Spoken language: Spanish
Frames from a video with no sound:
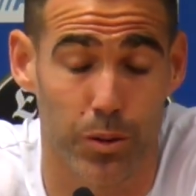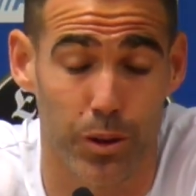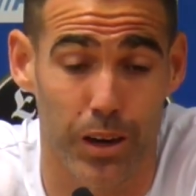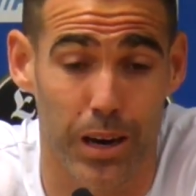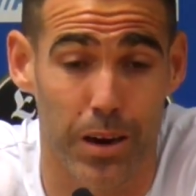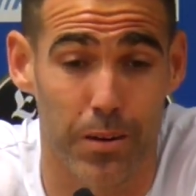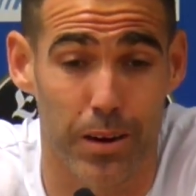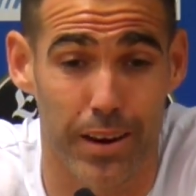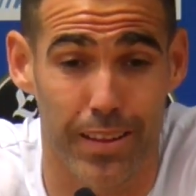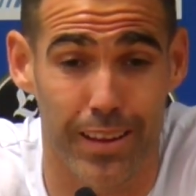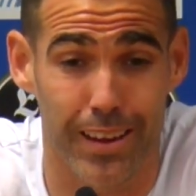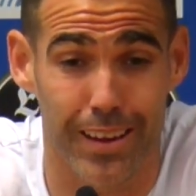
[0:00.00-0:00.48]
pues
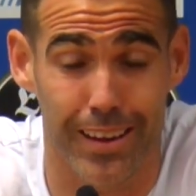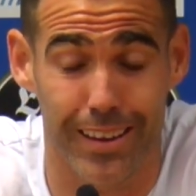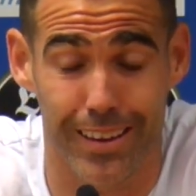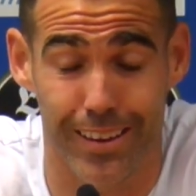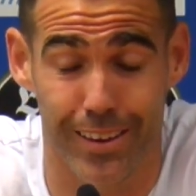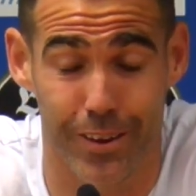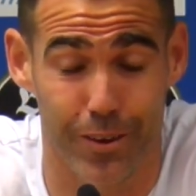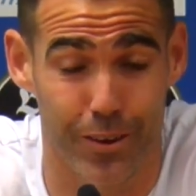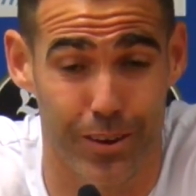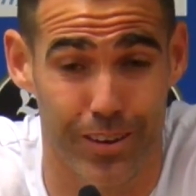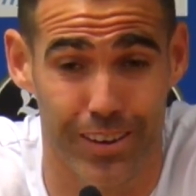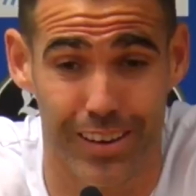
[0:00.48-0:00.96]
la verdad
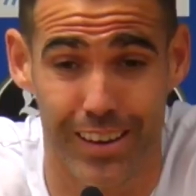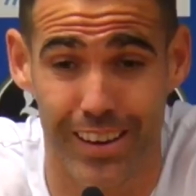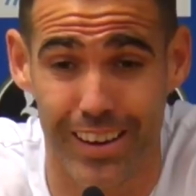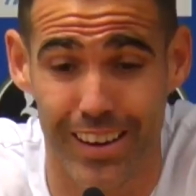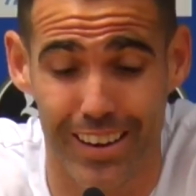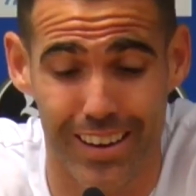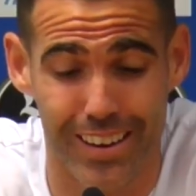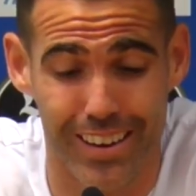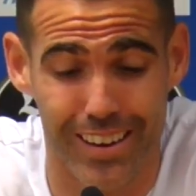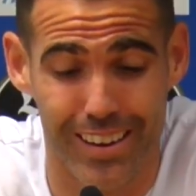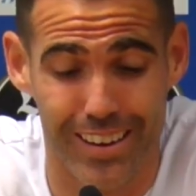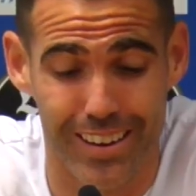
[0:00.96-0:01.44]

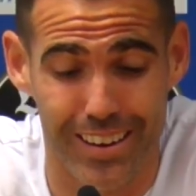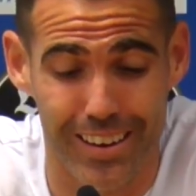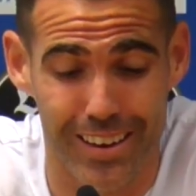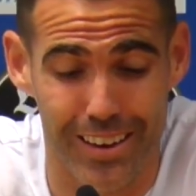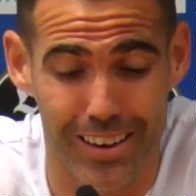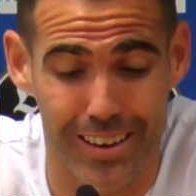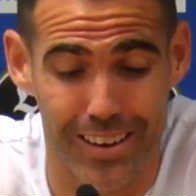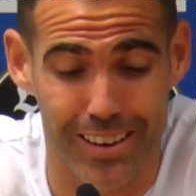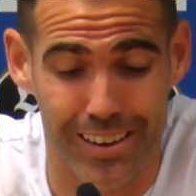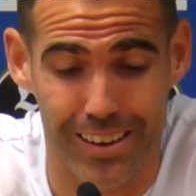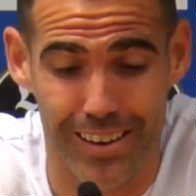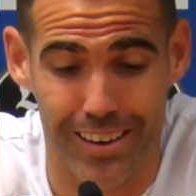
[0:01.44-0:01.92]
que,
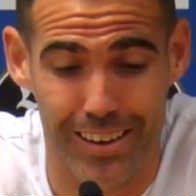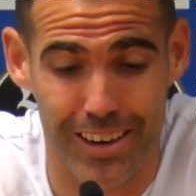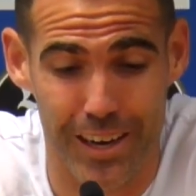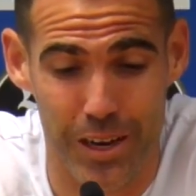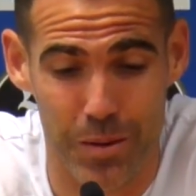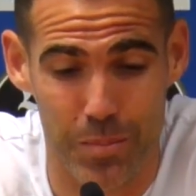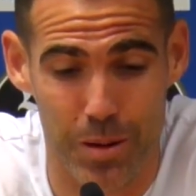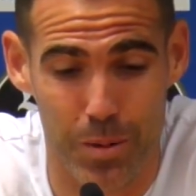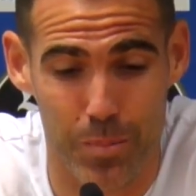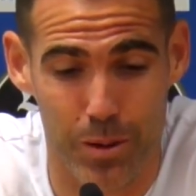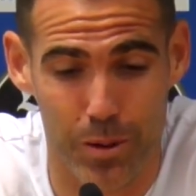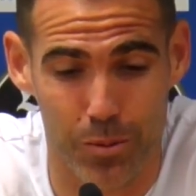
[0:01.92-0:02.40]

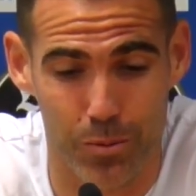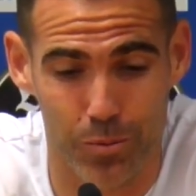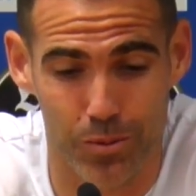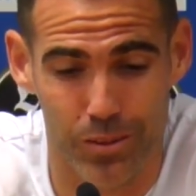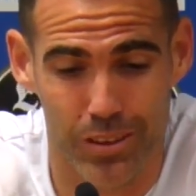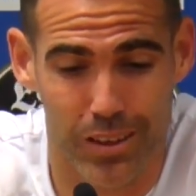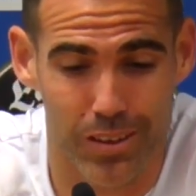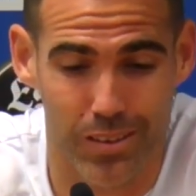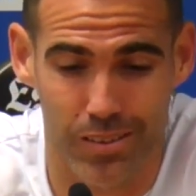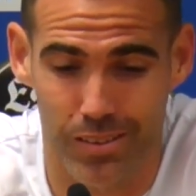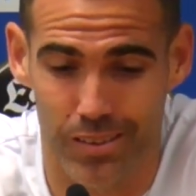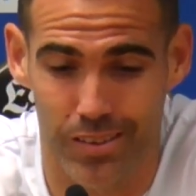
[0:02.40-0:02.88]
ni, me ha
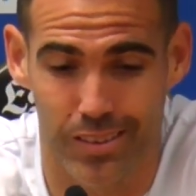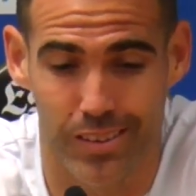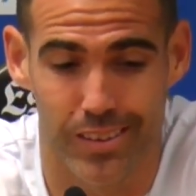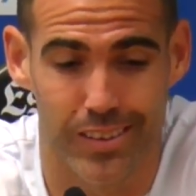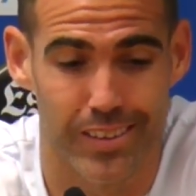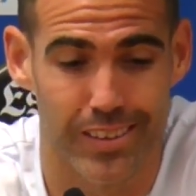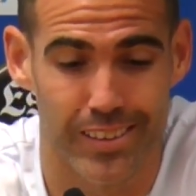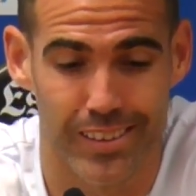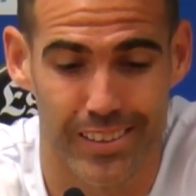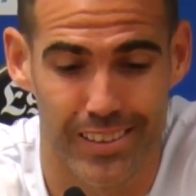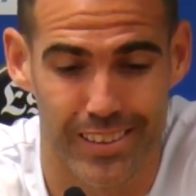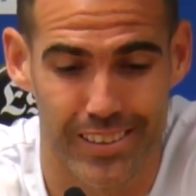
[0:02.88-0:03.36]
preguntado.
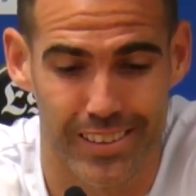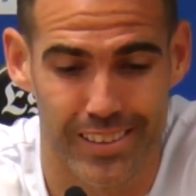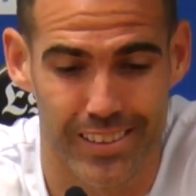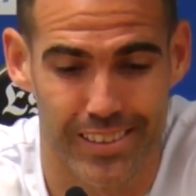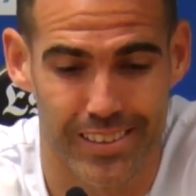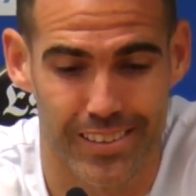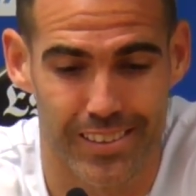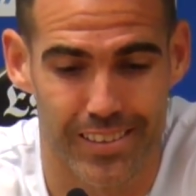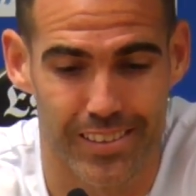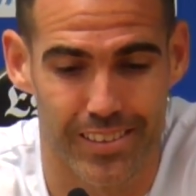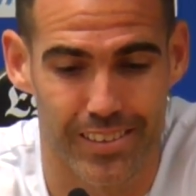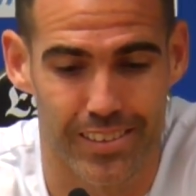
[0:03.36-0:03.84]

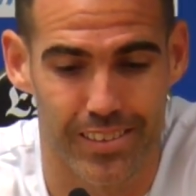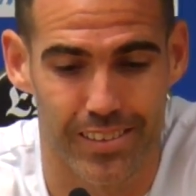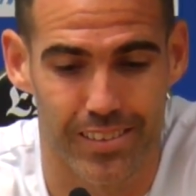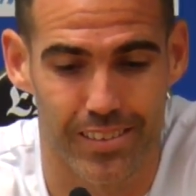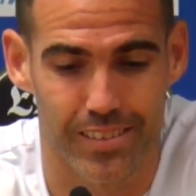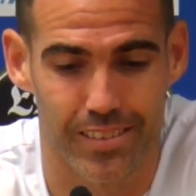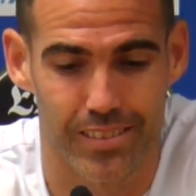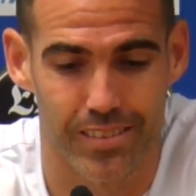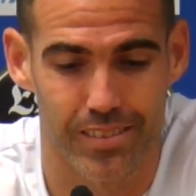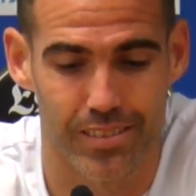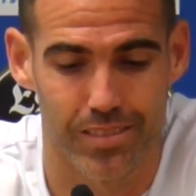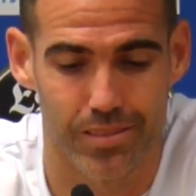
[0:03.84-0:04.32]
Eh,
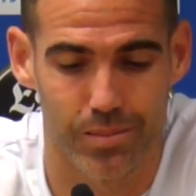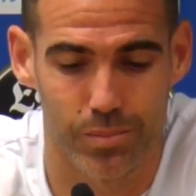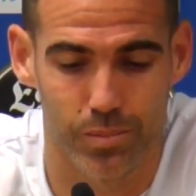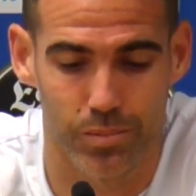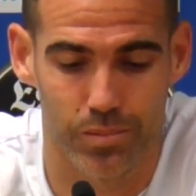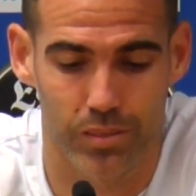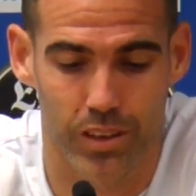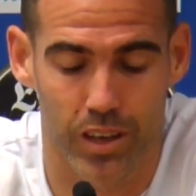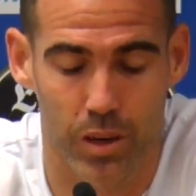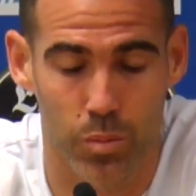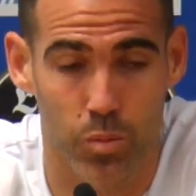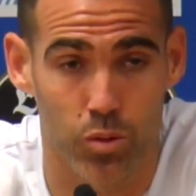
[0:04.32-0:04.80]

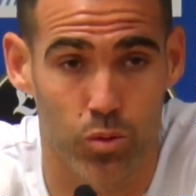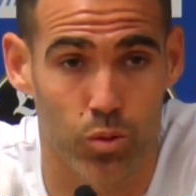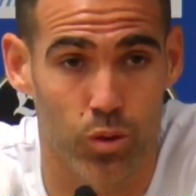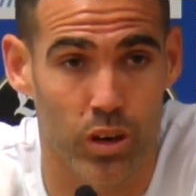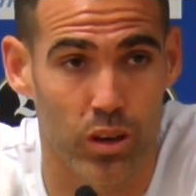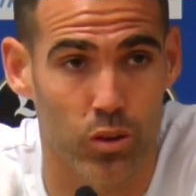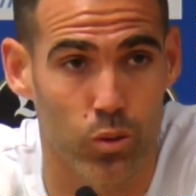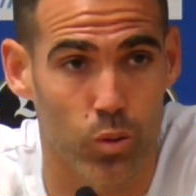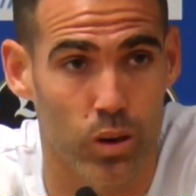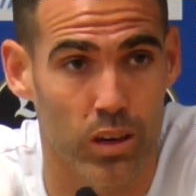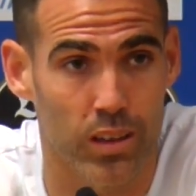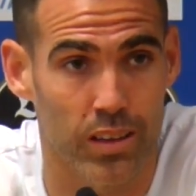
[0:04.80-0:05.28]
tenemos
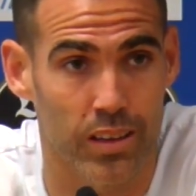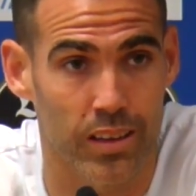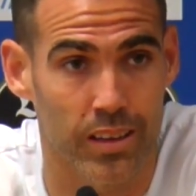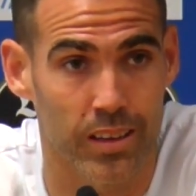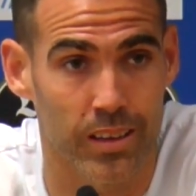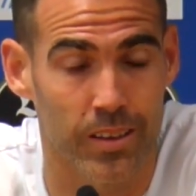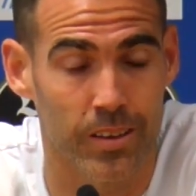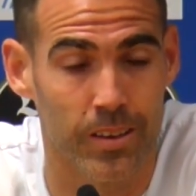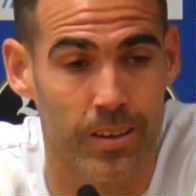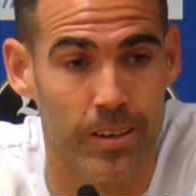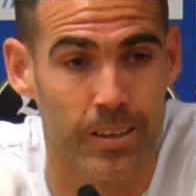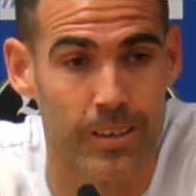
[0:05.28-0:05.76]
una
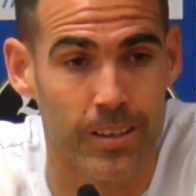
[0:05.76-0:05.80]
suerte,